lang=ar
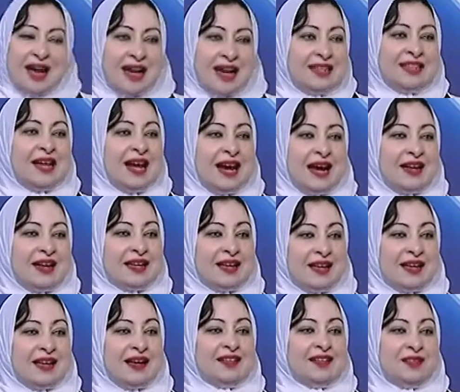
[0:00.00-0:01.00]
الحالات
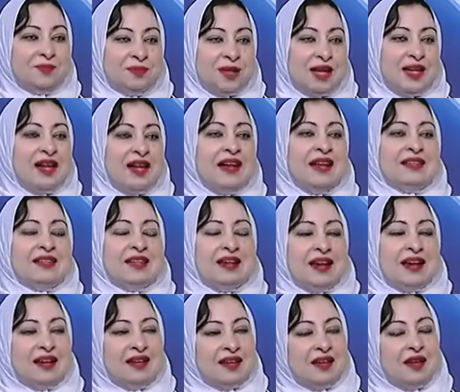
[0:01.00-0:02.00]
الحرجه يعني بتاع
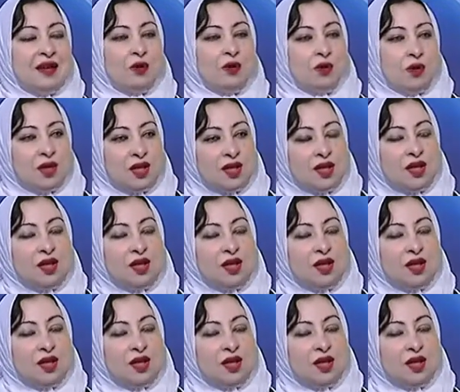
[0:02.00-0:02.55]
الحالات الحرجه